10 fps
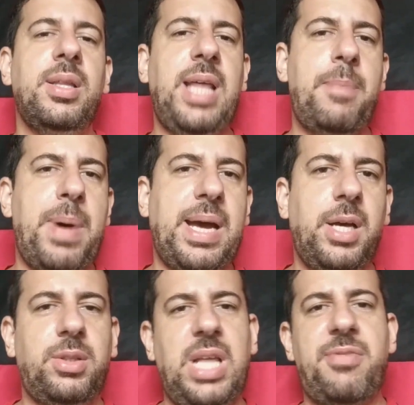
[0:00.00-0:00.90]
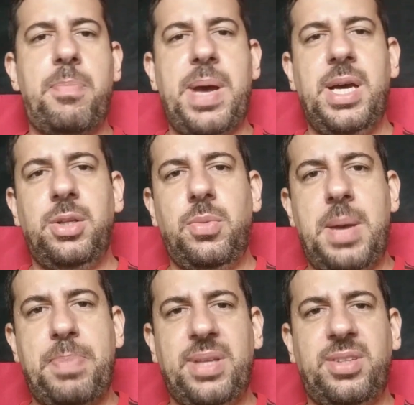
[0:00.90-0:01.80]
tá pagando, estava pagando
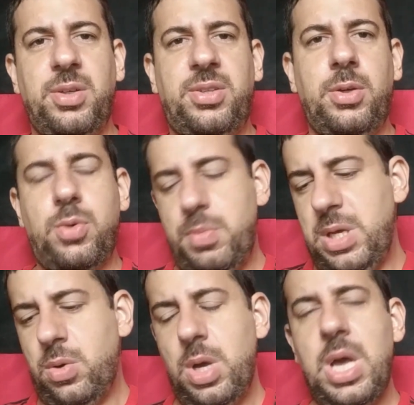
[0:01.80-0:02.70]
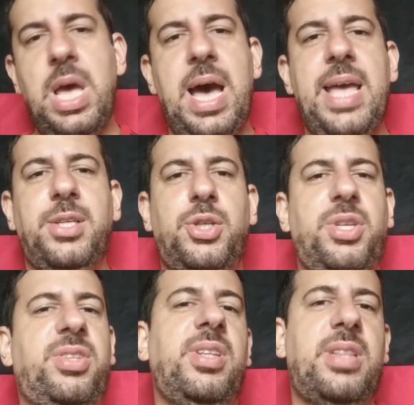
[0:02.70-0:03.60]
uma pensão de 5 mil, Aí a
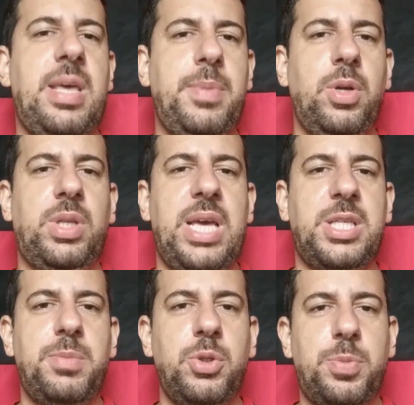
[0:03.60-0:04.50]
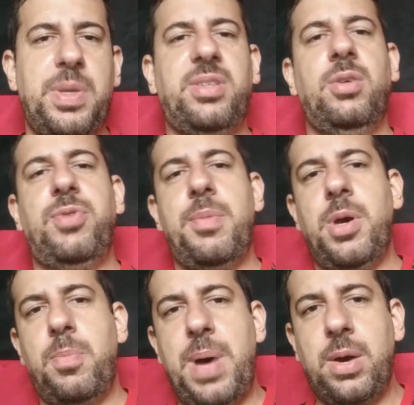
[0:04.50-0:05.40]
justiça determinou 10 mil de pensão, o
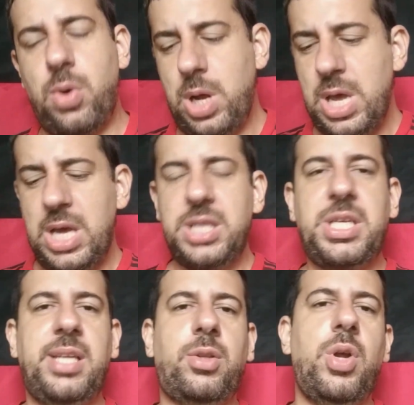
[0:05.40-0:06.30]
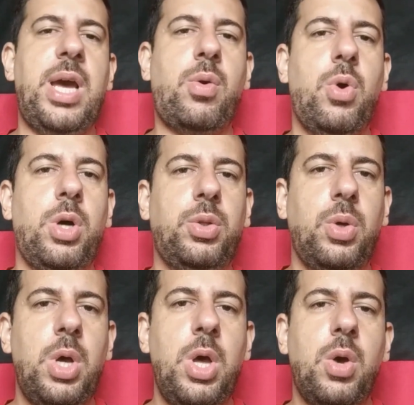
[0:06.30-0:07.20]
Flamengo pagou, já entrou em
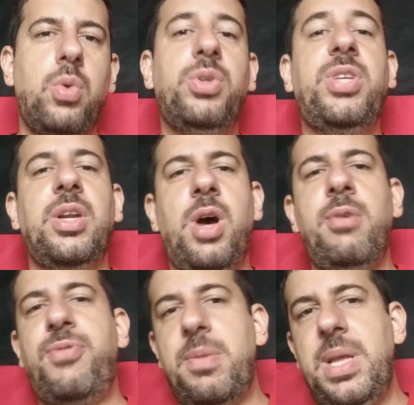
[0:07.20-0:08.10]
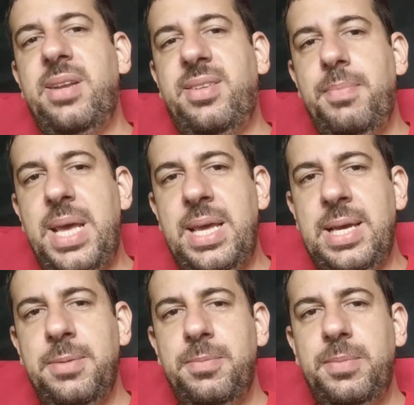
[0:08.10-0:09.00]
acordo com 19 famílias e
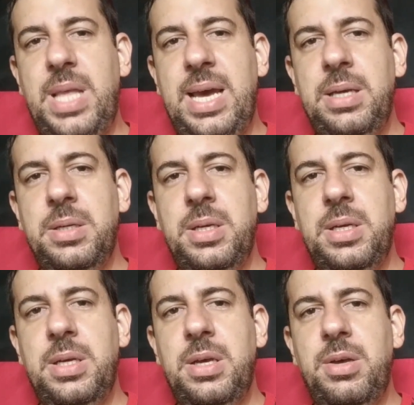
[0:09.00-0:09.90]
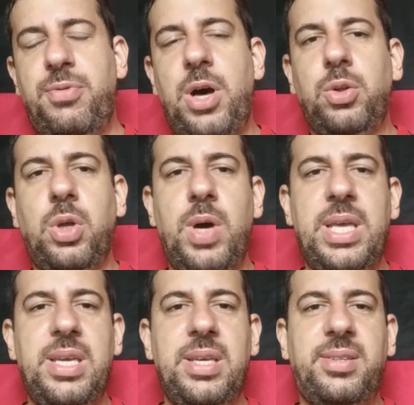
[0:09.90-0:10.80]
meia, né? Faltam
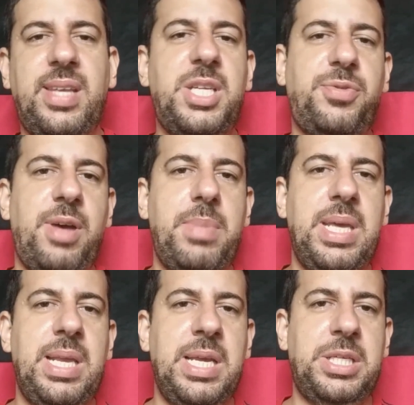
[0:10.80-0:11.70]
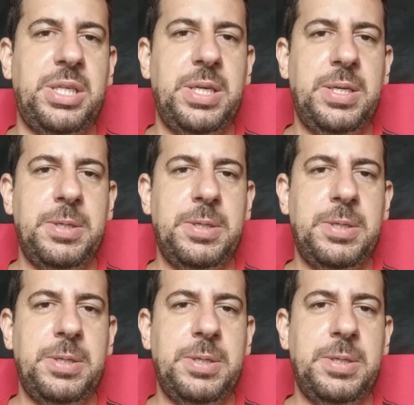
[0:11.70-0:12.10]
aí seis famílias